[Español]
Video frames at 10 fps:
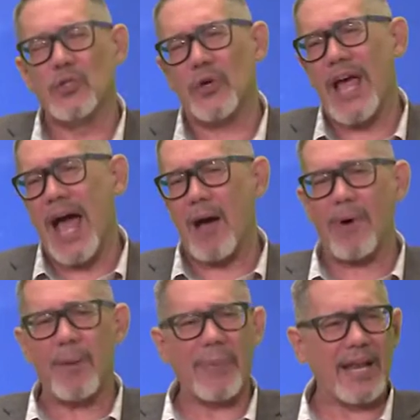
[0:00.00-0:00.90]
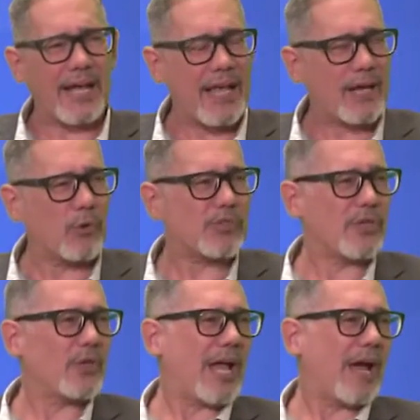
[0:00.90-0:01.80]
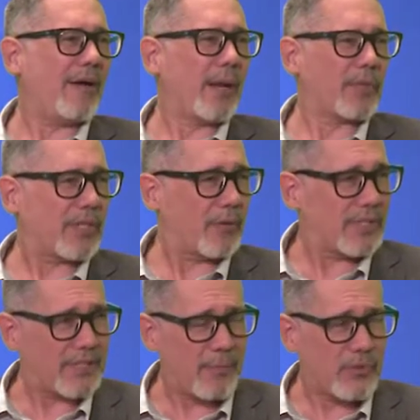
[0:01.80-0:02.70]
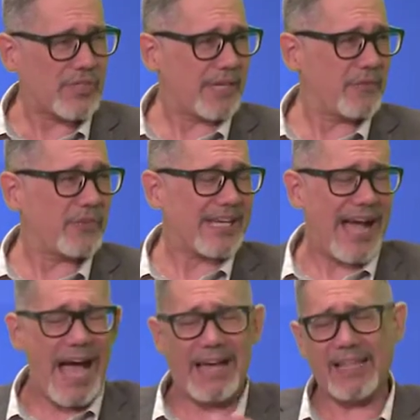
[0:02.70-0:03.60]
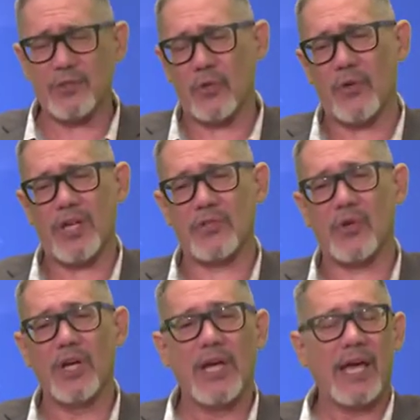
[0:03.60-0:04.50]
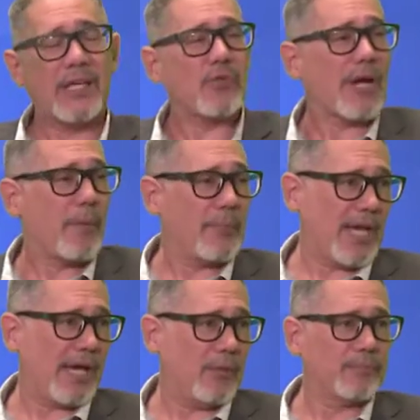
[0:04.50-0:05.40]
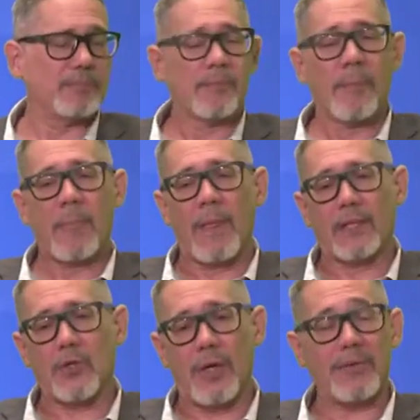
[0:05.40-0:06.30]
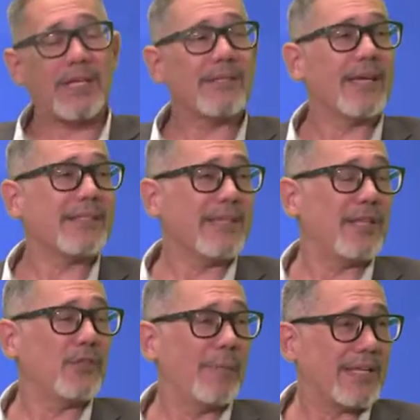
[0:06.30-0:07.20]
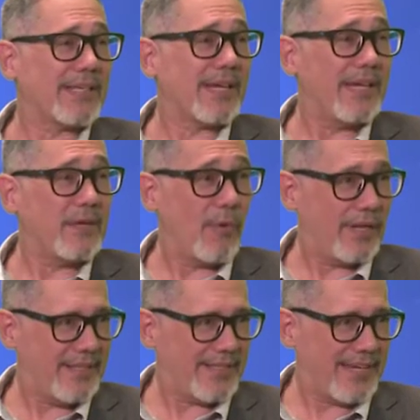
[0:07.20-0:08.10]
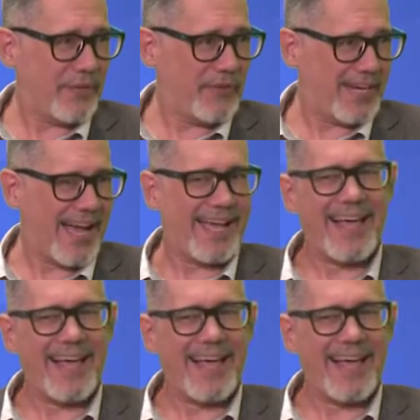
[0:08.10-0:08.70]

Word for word: lloraban, para cada cosa lloraba, la protagonista era muy sacrificada y todo eso. Eso ha cambiado todavía sigue siendo más igual de sacrificada.